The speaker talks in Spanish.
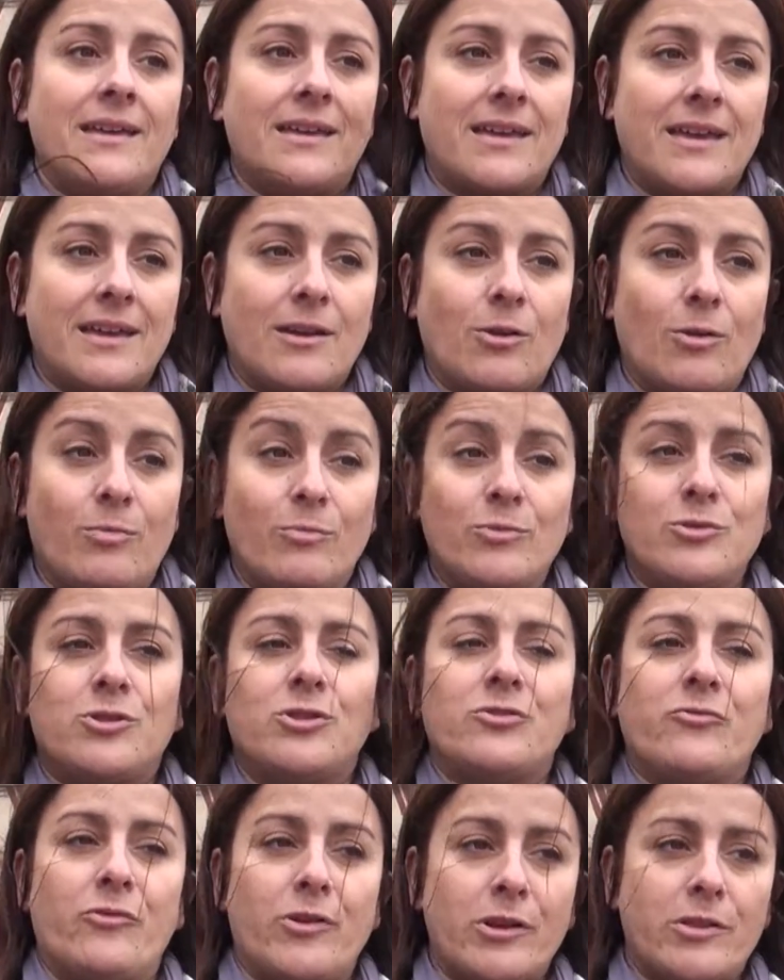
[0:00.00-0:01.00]
que con
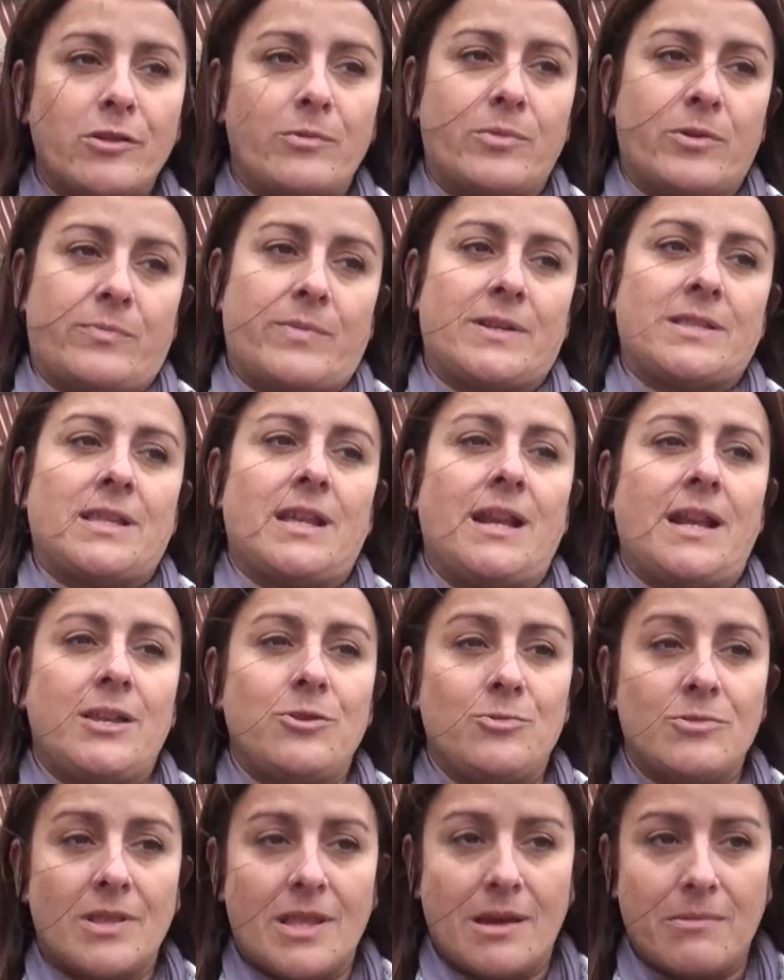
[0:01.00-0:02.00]
mucho esfuerzo por parte del
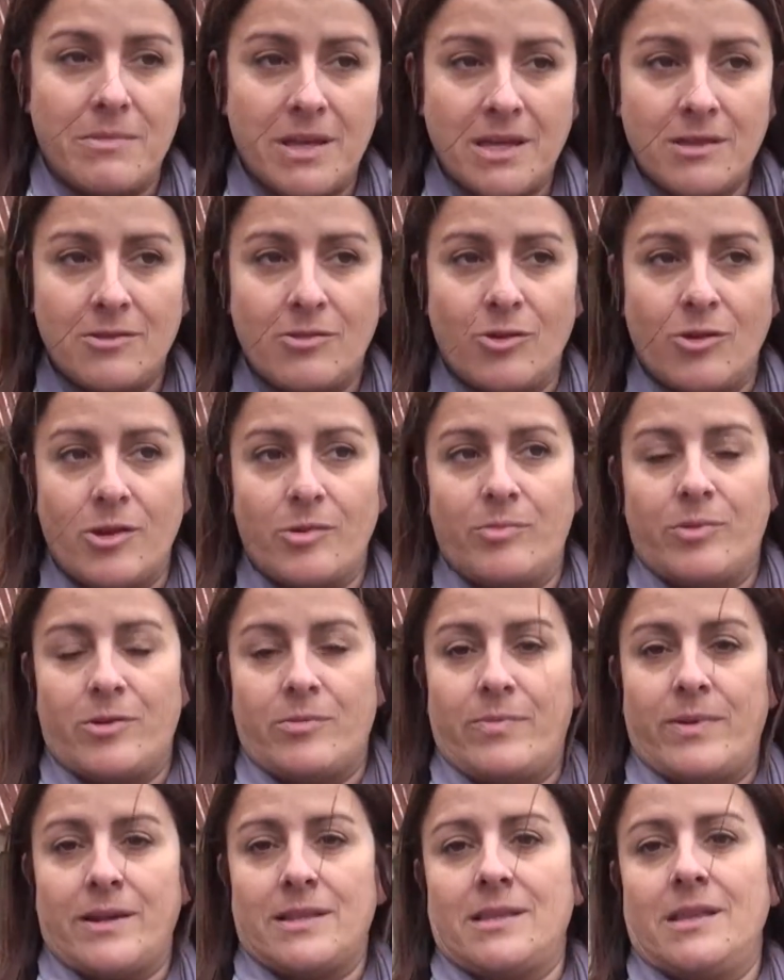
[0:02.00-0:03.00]
ayuntamiento y
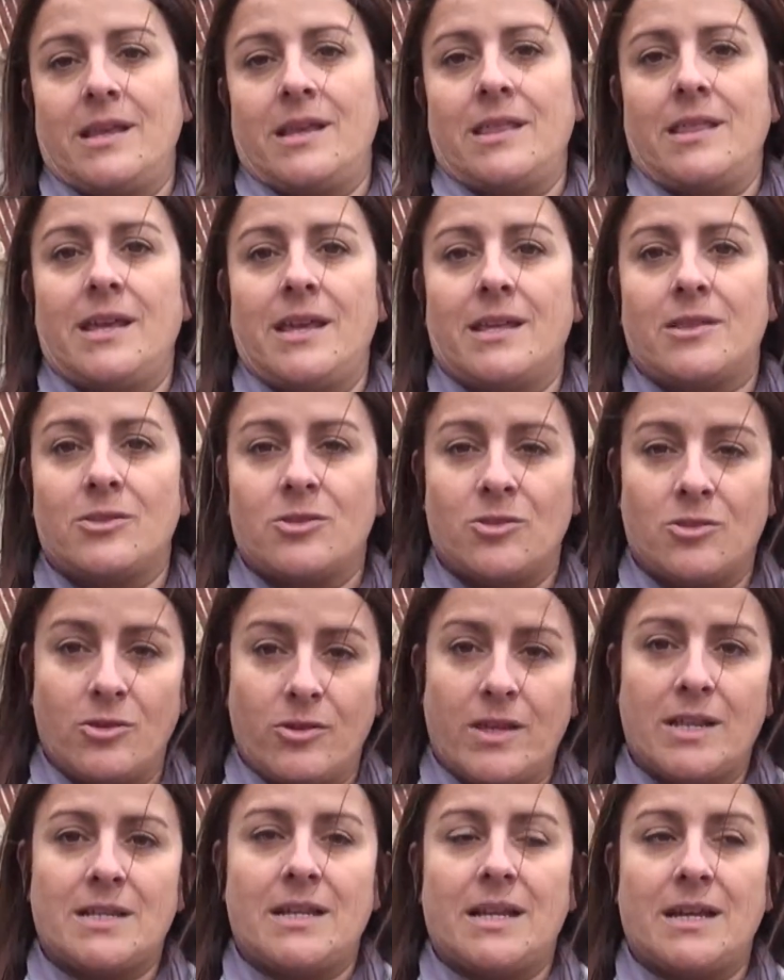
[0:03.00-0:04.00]
por parte de
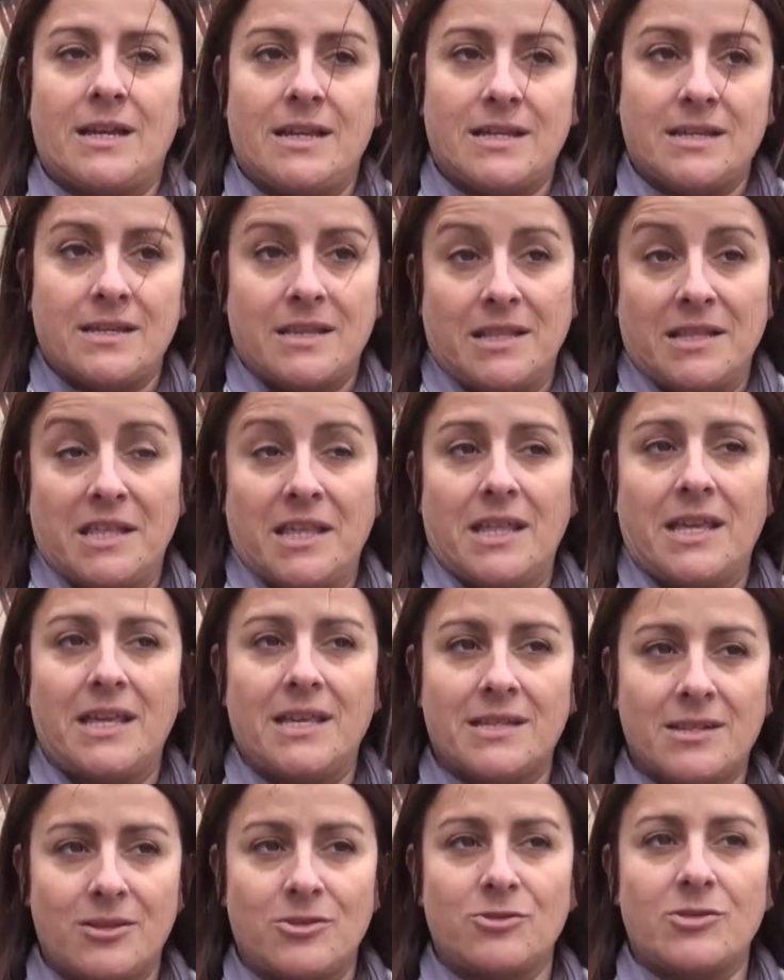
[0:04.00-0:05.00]
todas las
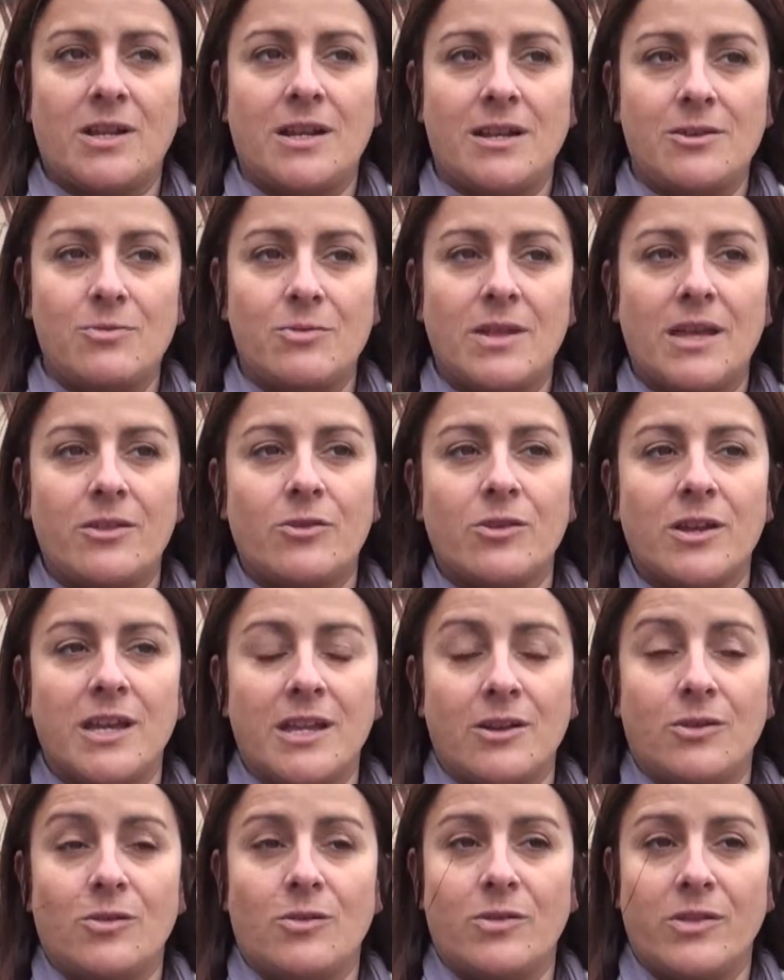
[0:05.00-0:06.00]
entidades que nos han ayudado,
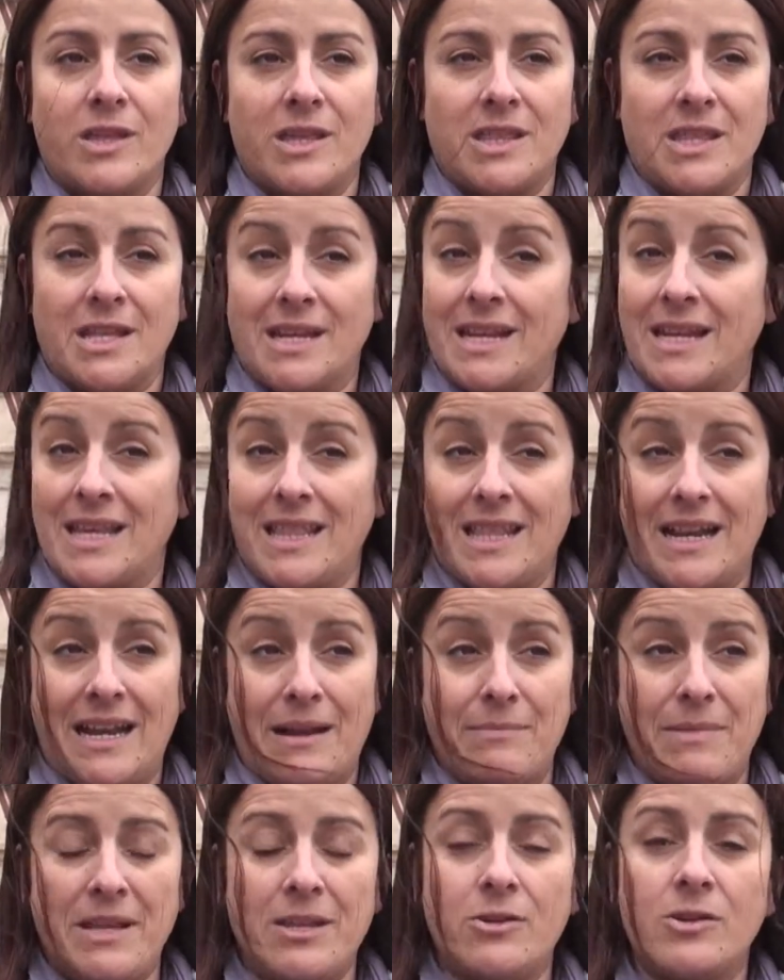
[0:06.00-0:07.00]
quiero decir que de
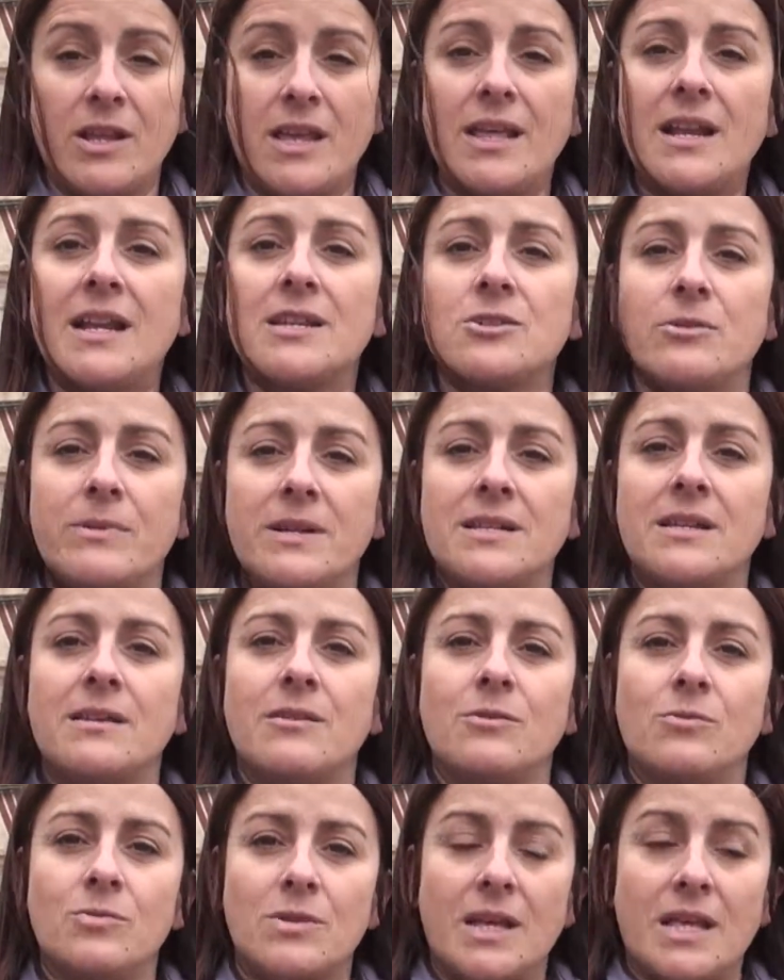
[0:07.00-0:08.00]
la mayoría de las obras
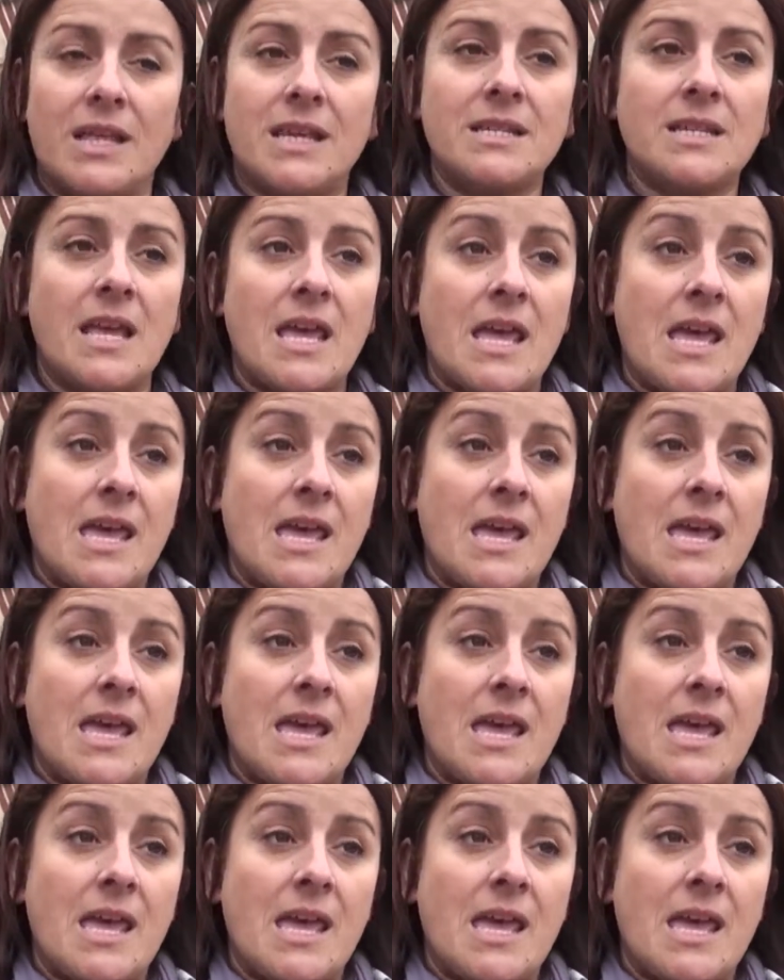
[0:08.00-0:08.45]
ejecutadas,